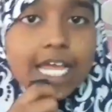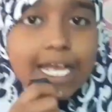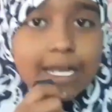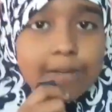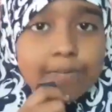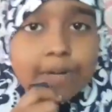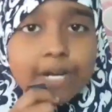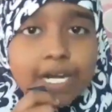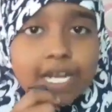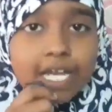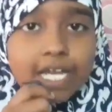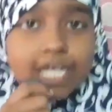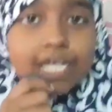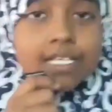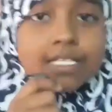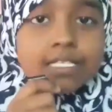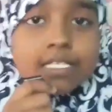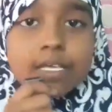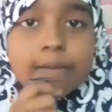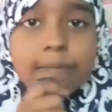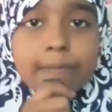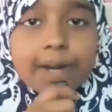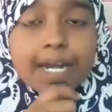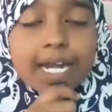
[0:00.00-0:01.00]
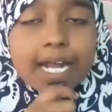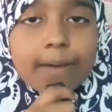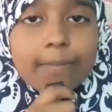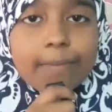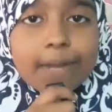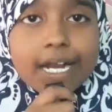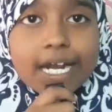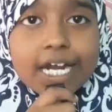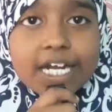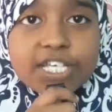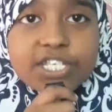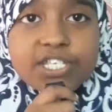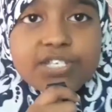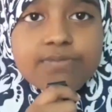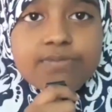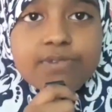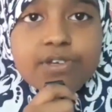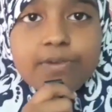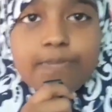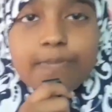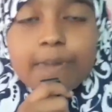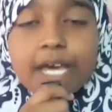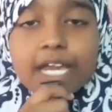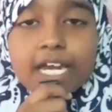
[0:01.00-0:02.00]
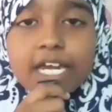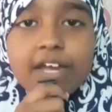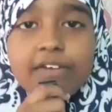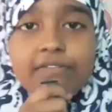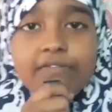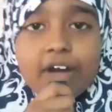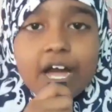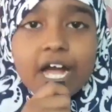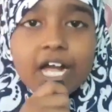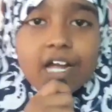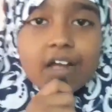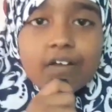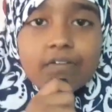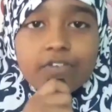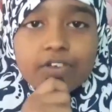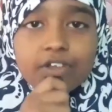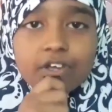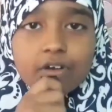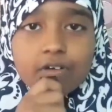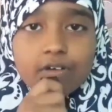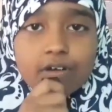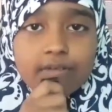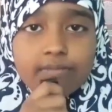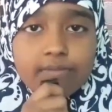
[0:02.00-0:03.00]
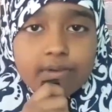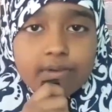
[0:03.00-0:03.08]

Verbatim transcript: லைக் பண்ணுங்கள் ஸ்கிப் பண்ணாமல் கடைசி முடியும் பாருங்கள் வாங்க வீடியோக்குள்ளே